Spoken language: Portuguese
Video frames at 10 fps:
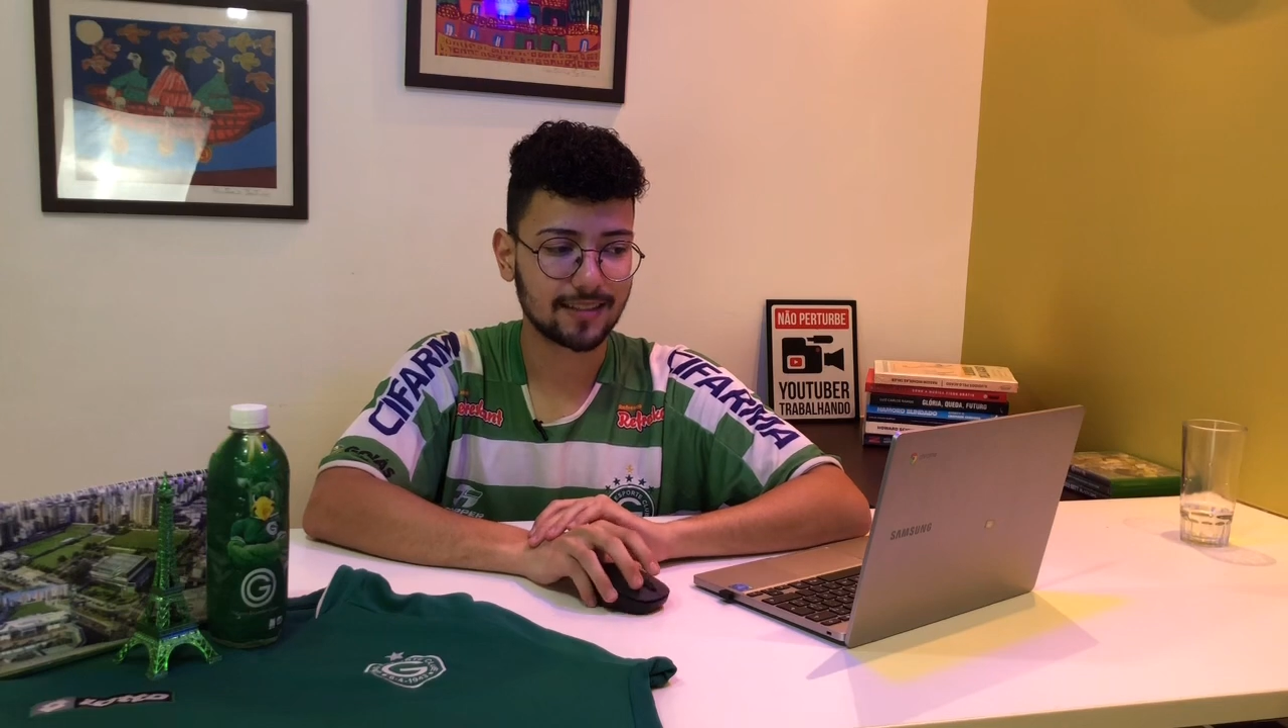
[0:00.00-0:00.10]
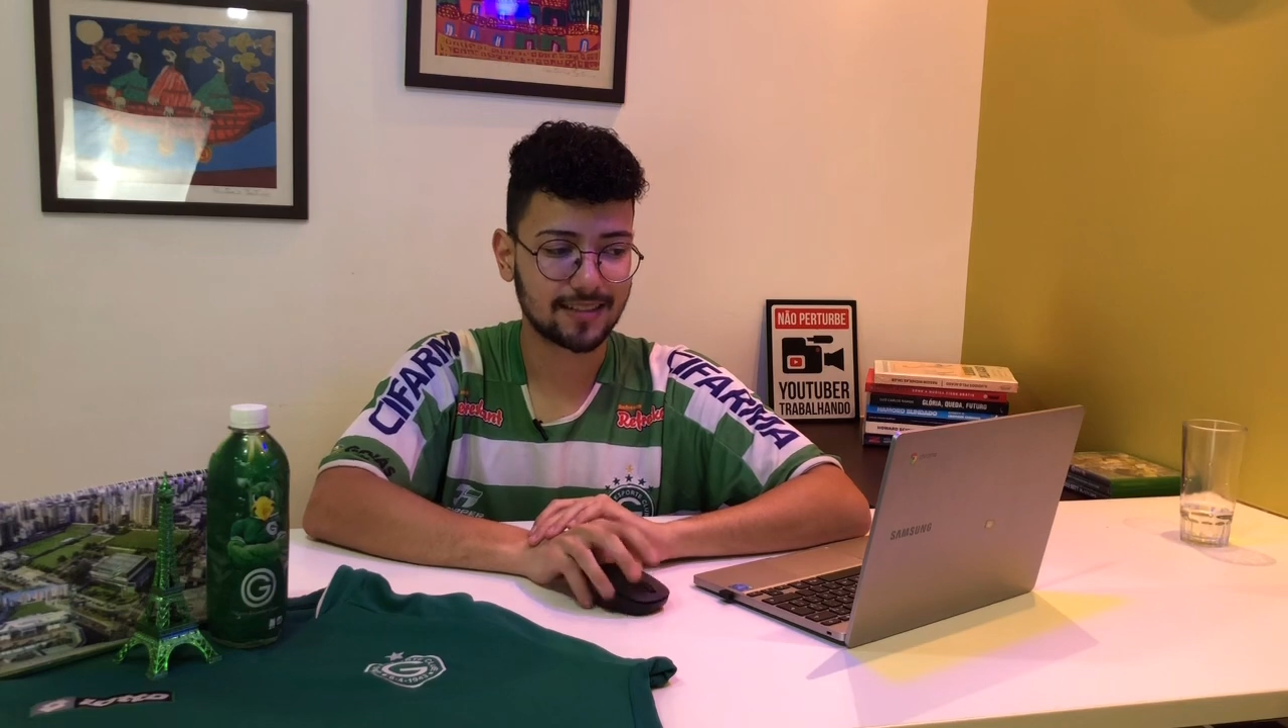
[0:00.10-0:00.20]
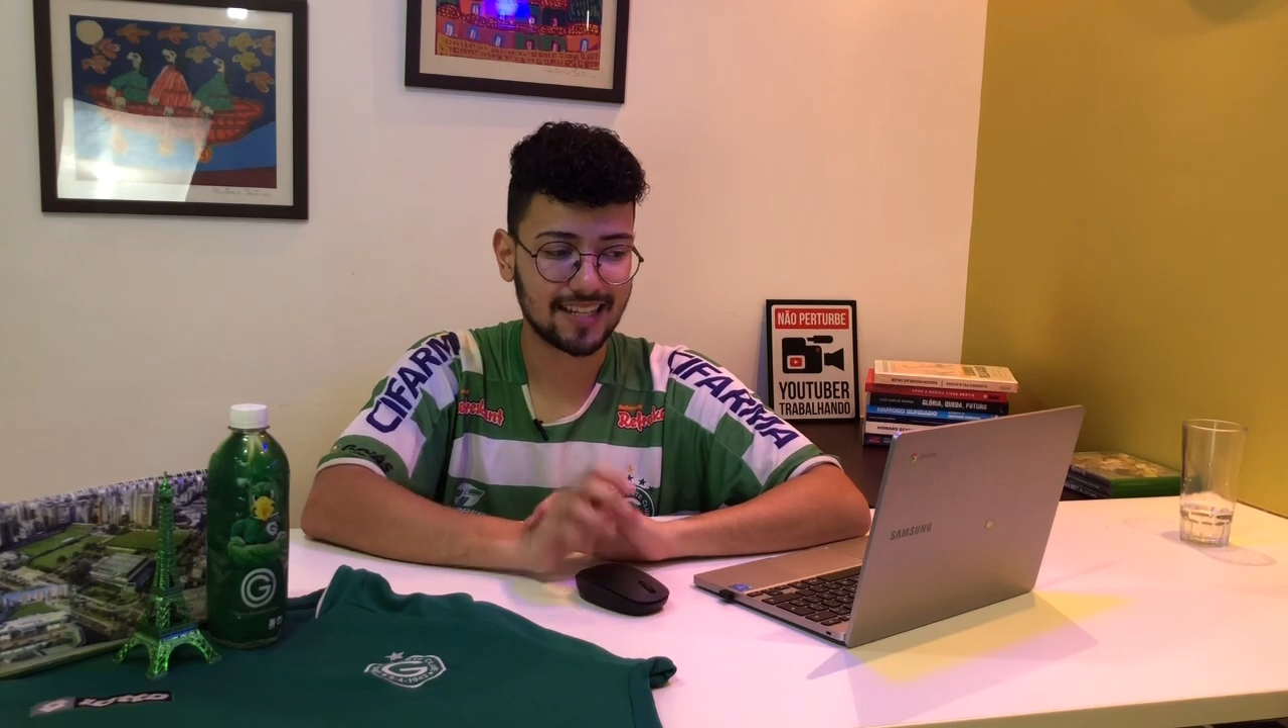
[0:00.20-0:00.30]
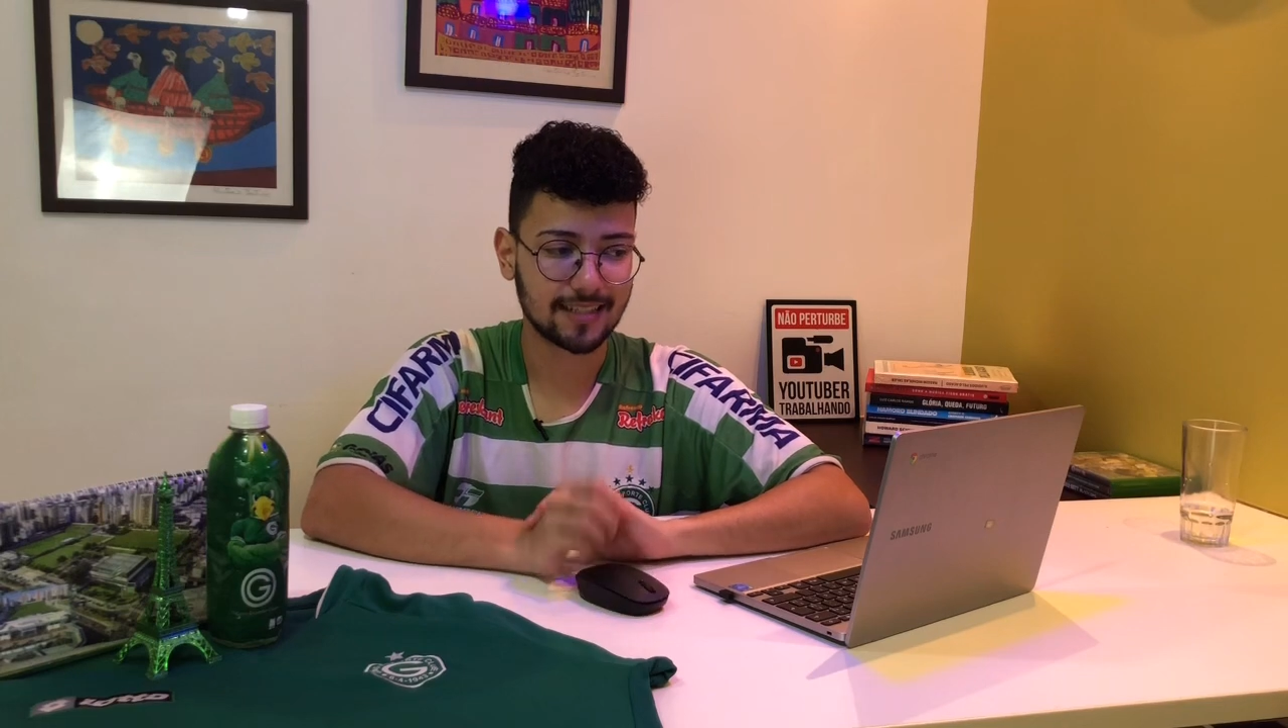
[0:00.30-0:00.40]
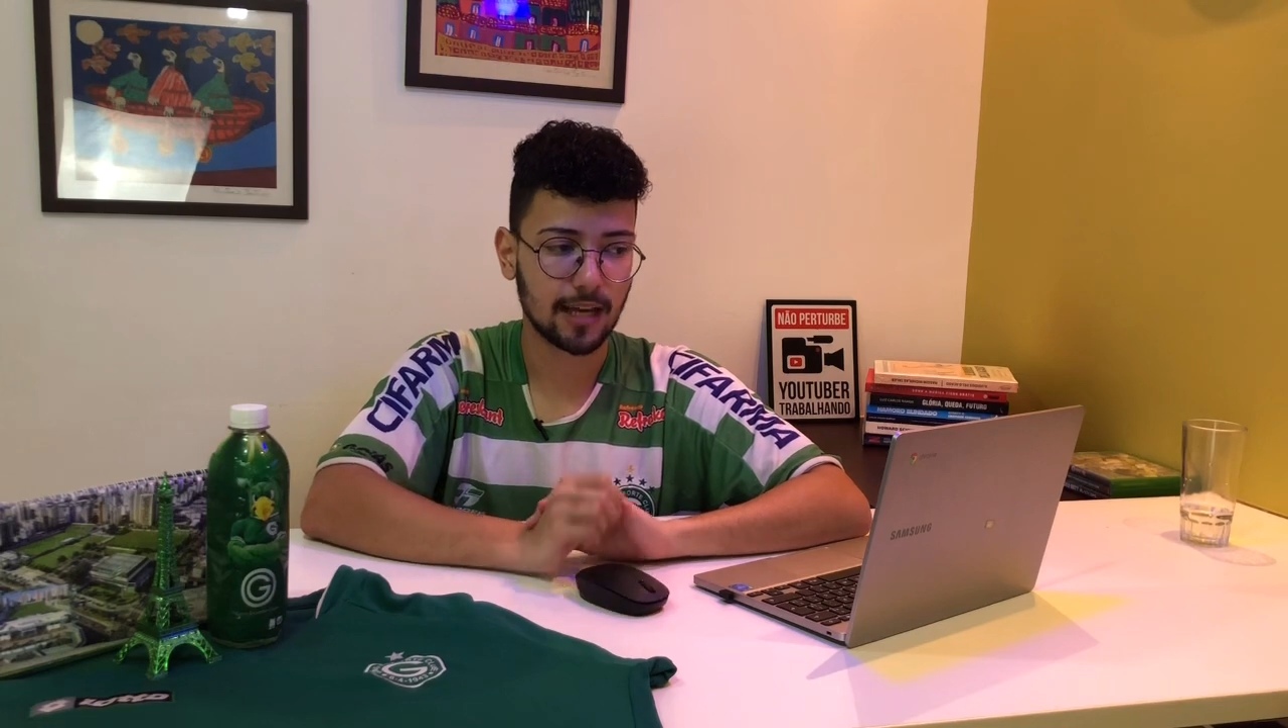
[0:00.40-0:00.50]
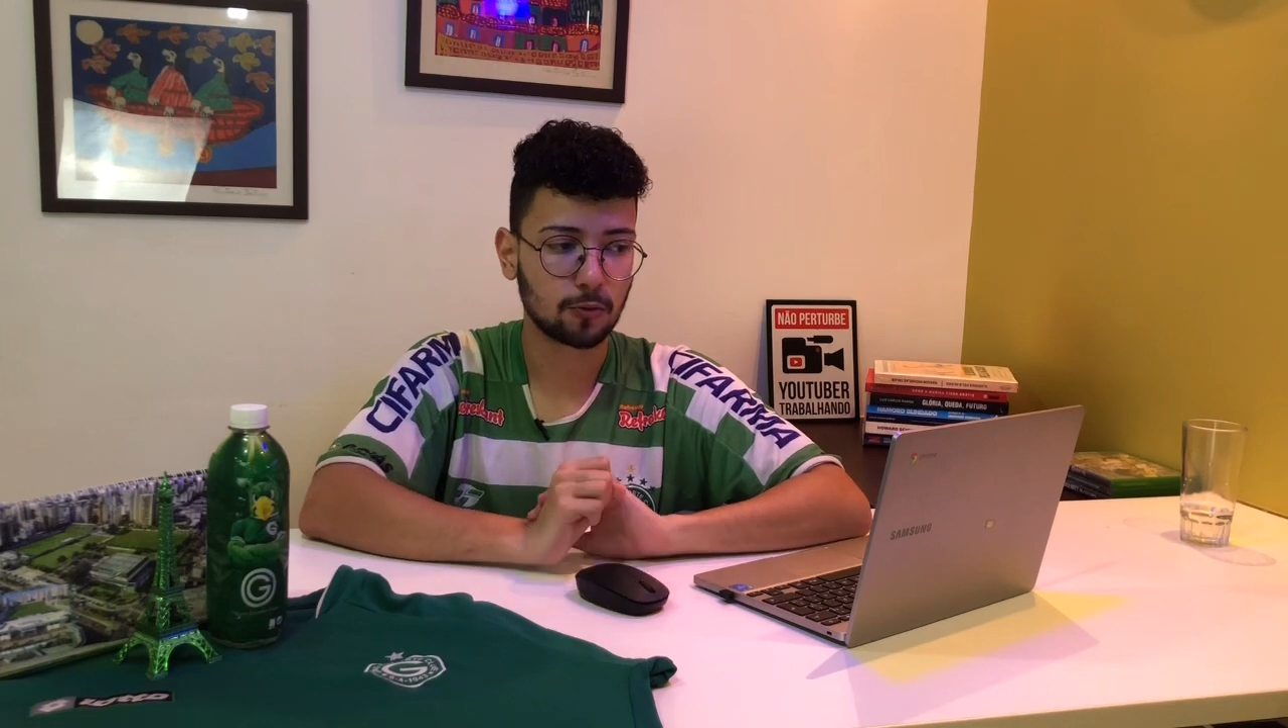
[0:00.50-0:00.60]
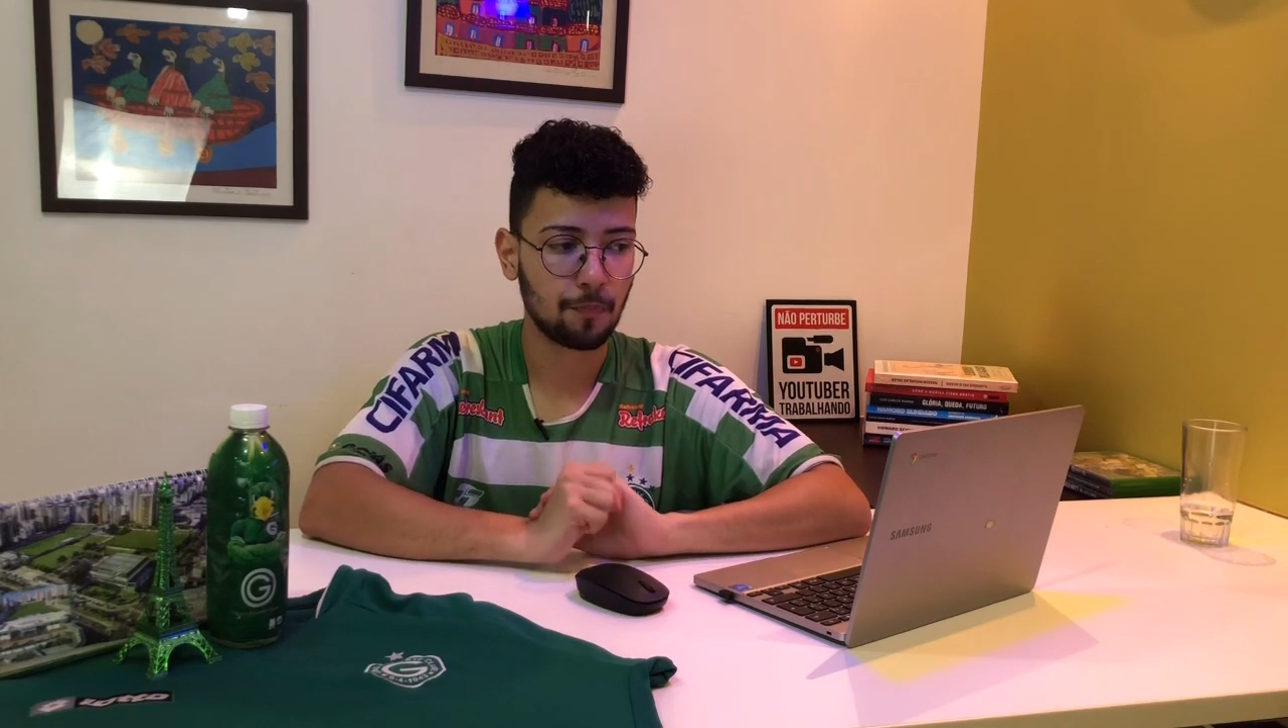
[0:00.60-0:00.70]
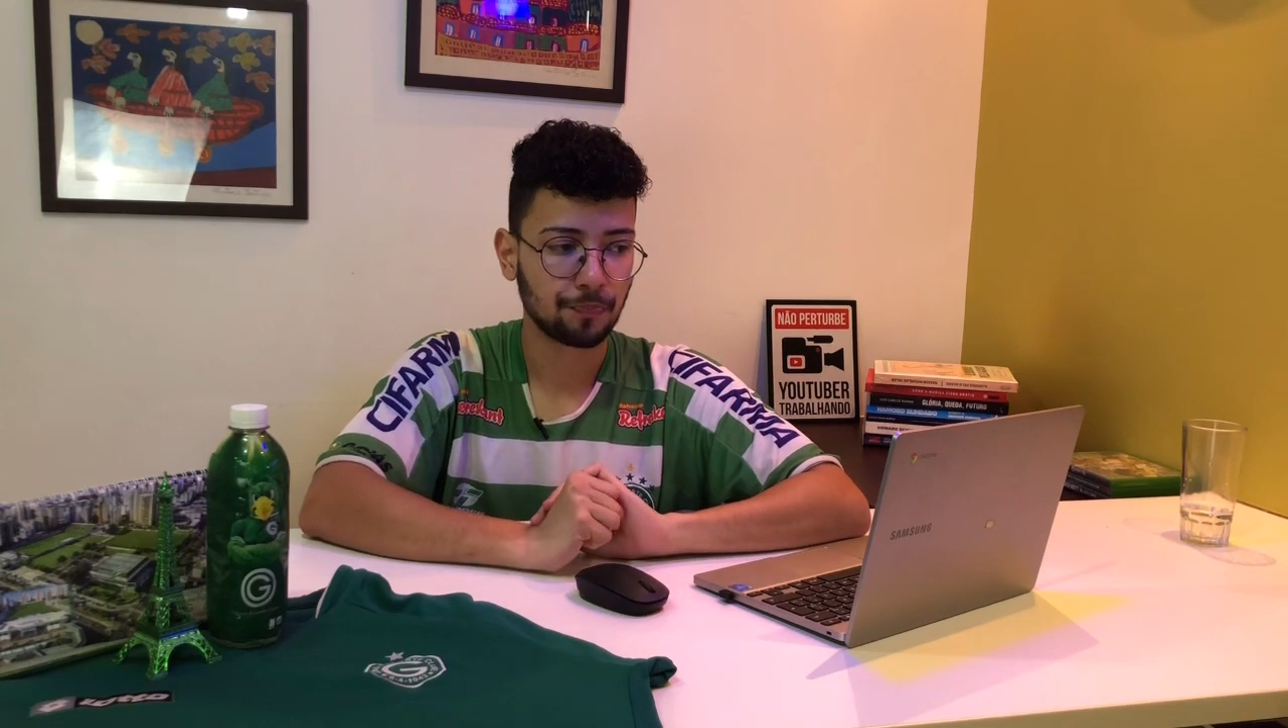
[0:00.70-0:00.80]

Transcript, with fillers: sensato